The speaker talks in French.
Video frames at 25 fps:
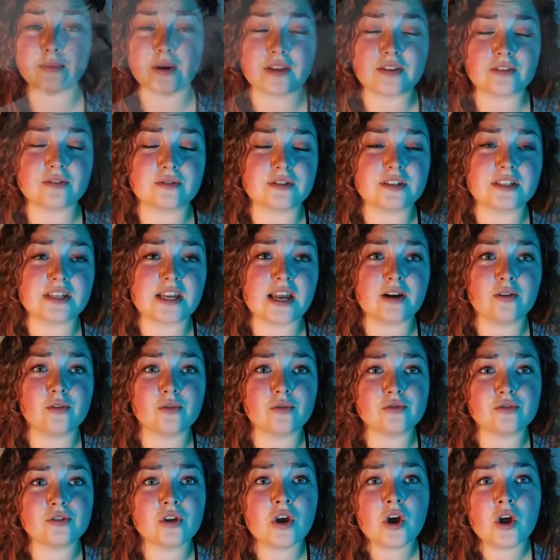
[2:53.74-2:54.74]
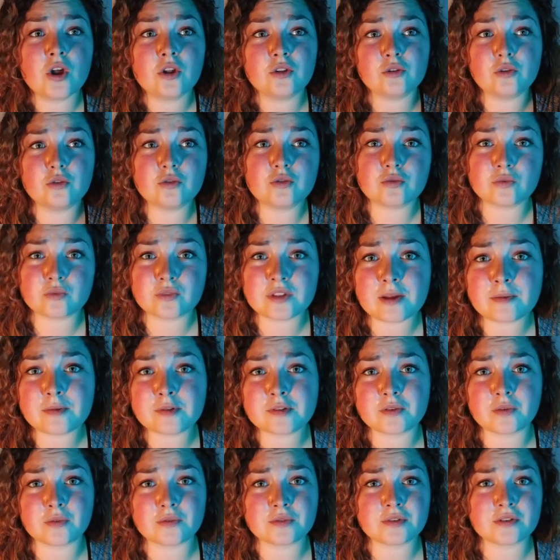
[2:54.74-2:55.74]
parce que c'est à cause de son
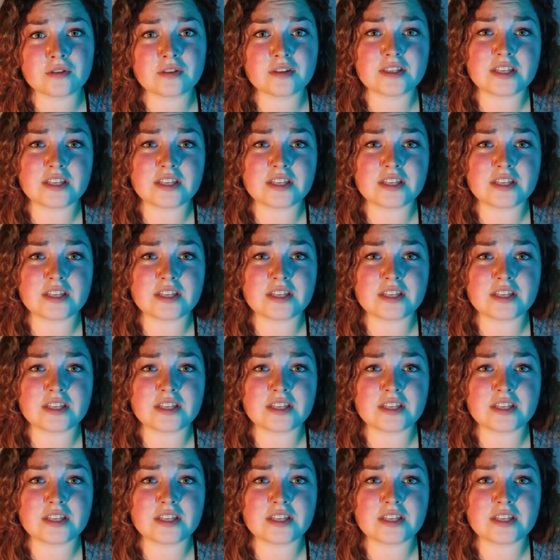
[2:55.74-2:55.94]
absence,